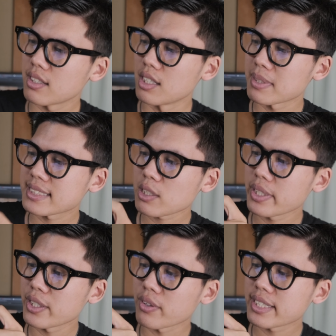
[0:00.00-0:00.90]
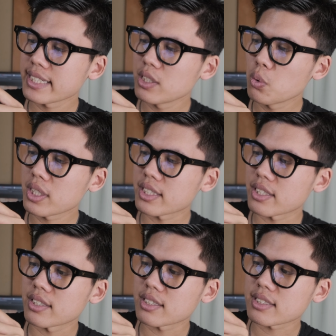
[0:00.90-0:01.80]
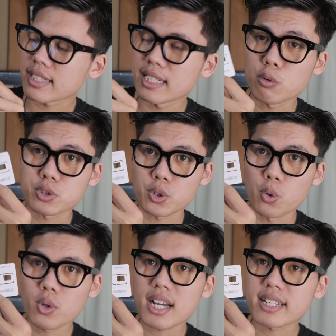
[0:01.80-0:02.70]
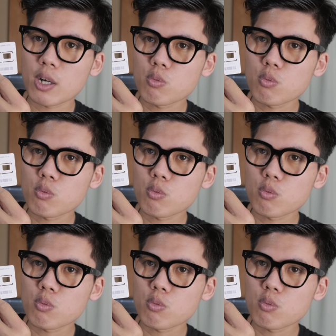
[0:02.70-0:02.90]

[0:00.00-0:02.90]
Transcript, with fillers: ở mặt sau đây nó ghi luôn cái đầu số là